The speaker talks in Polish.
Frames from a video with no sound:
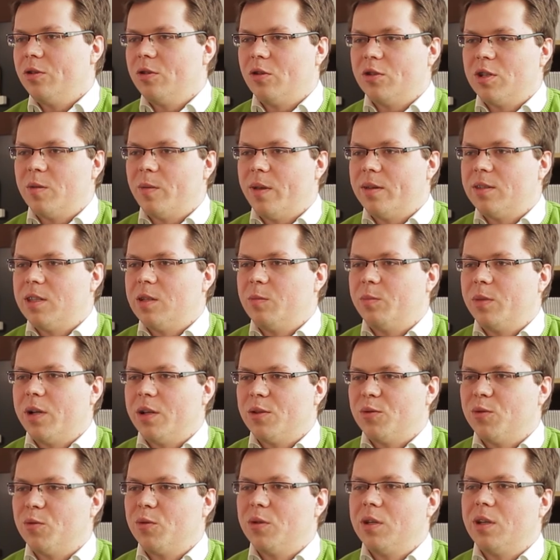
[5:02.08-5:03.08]
18
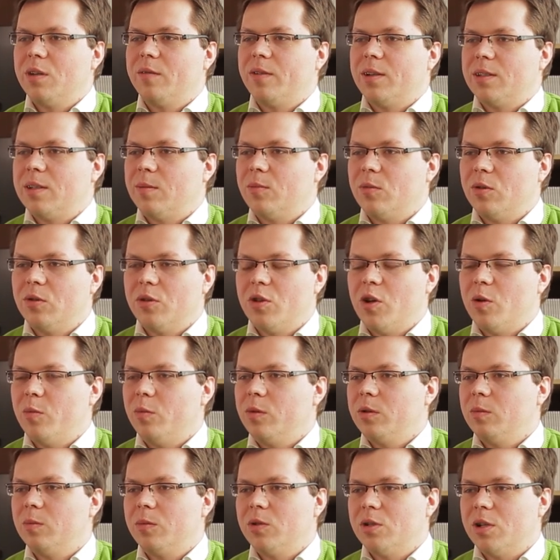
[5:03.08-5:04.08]
pracuję, wracam do
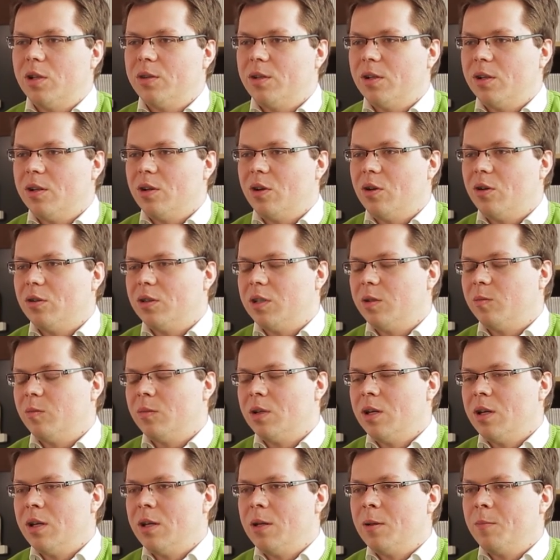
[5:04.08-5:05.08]
domu i myślę tylko o tym,
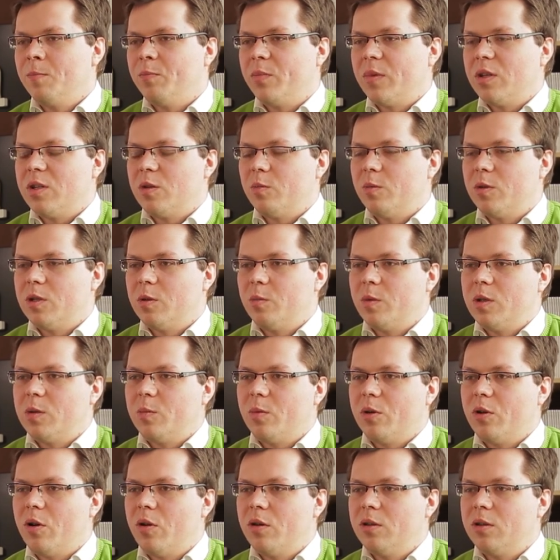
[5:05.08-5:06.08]
żeby sobie
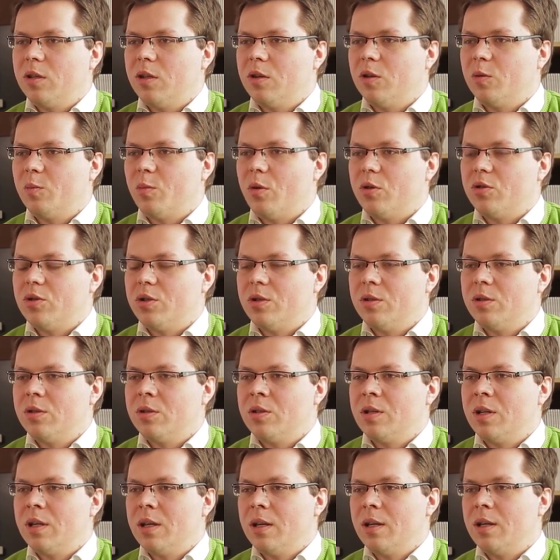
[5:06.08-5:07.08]
spokojnie
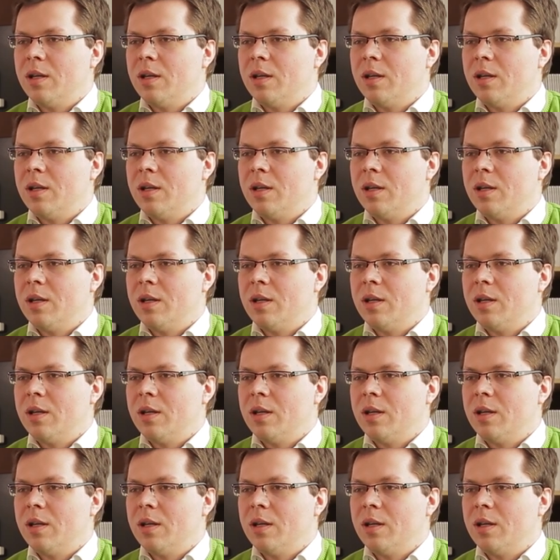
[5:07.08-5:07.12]
odpocząć,